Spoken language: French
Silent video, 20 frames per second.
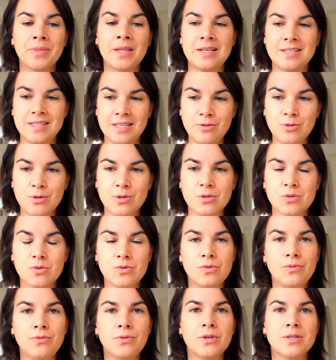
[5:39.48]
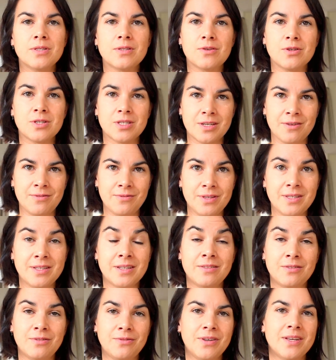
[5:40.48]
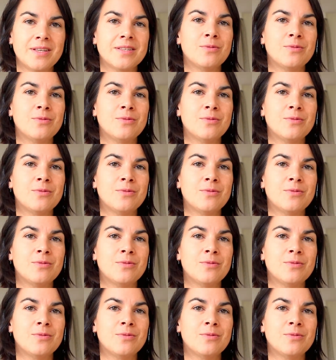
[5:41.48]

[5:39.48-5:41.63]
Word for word: Si tu en souffres, ce que je t'invite à te faire,